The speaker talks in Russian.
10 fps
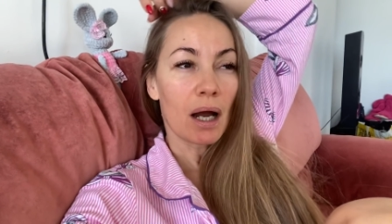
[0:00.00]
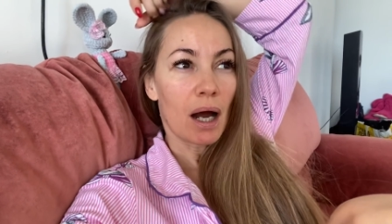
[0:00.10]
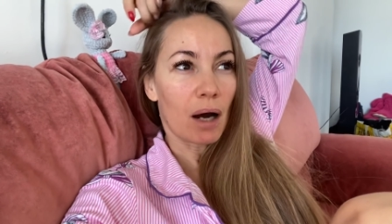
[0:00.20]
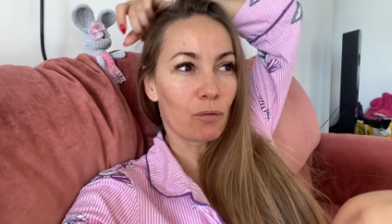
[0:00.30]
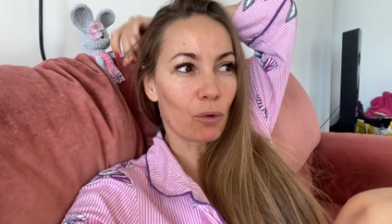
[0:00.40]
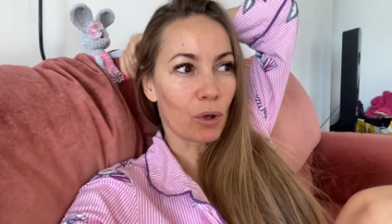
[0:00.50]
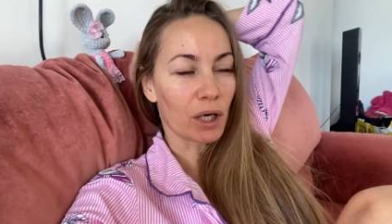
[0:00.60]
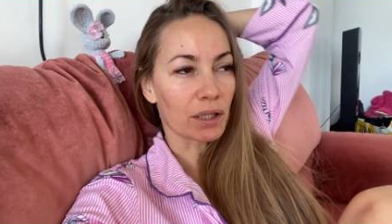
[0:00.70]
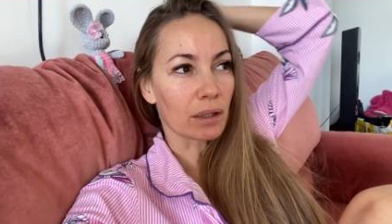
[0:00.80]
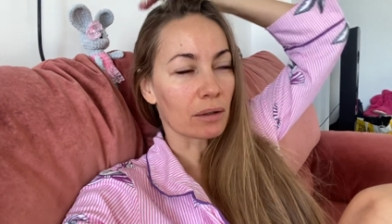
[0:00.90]

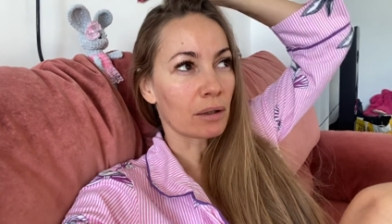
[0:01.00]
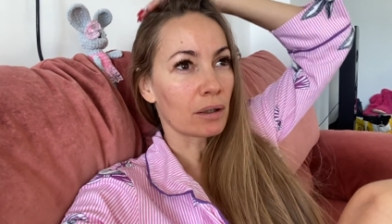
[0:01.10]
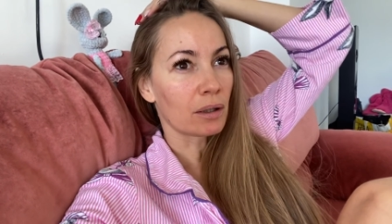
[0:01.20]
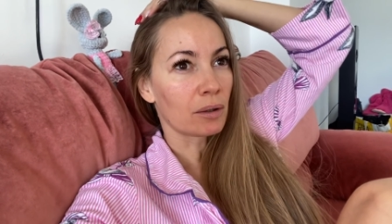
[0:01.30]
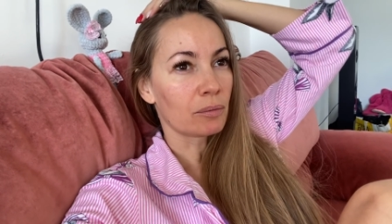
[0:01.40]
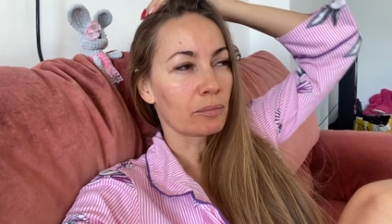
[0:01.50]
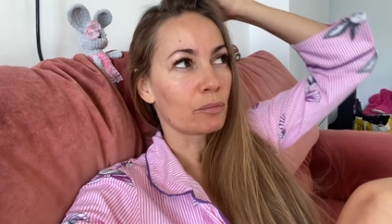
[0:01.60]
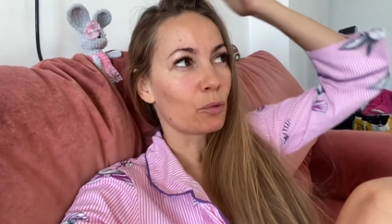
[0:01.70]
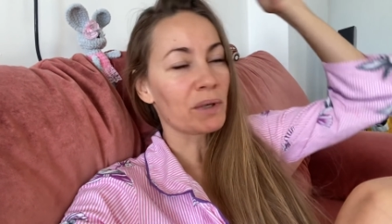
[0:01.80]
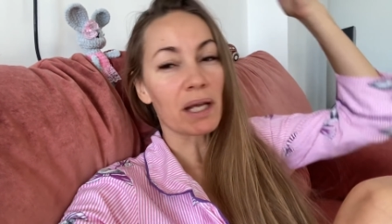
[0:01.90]
Вот.
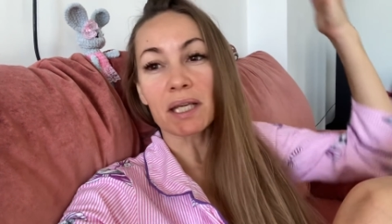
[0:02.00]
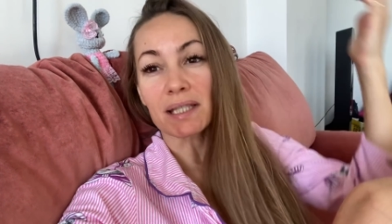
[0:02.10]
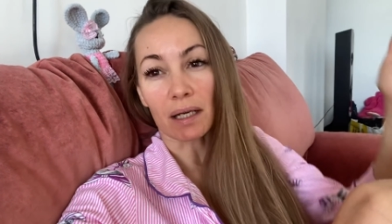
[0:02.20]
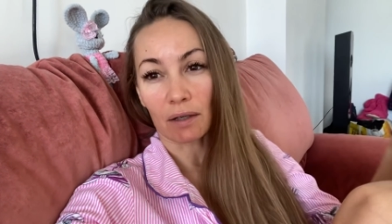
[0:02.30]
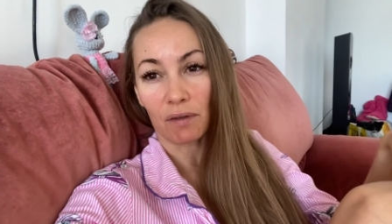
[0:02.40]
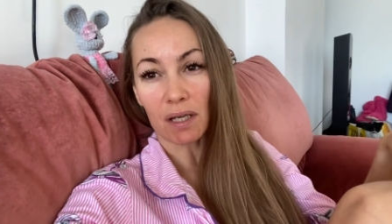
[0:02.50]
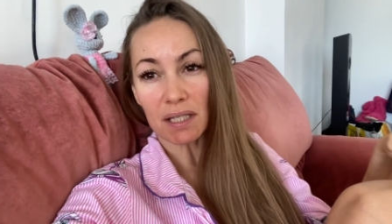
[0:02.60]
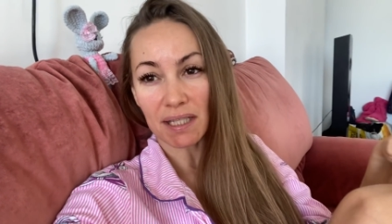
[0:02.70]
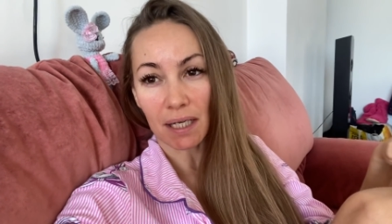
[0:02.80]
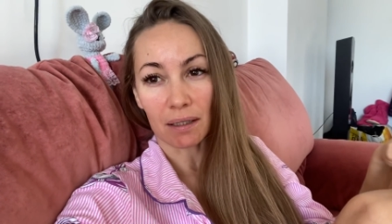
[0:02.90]
У меня несколько
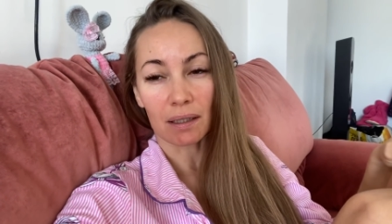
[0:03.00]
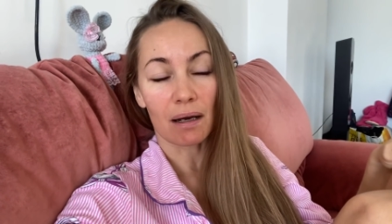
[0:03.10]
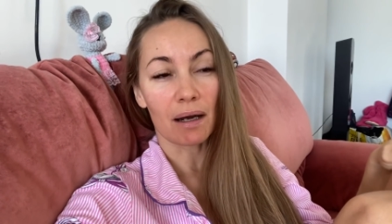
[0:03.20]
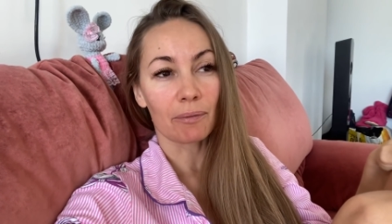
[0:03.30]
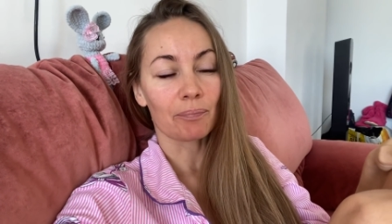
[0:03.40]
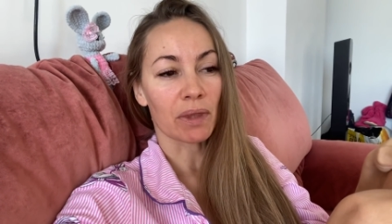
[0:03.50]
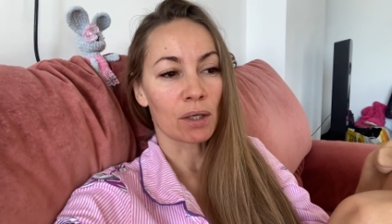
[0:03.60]
версий, да,